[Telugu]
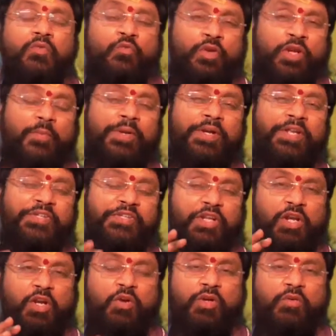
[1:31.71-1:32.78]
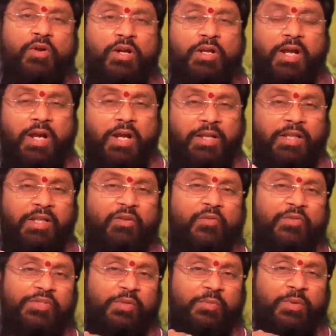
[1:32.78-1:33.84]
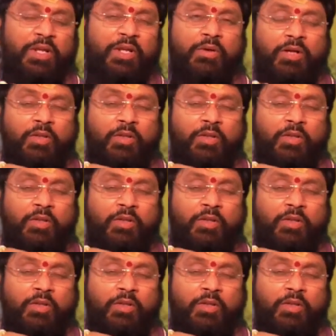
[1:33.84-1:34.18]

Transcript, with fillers: ఫిల్మ్ ఇండస్ట్రీలో ఉన్న వాళ్ళకి ఆర్థిక వ్యవస్థ బలం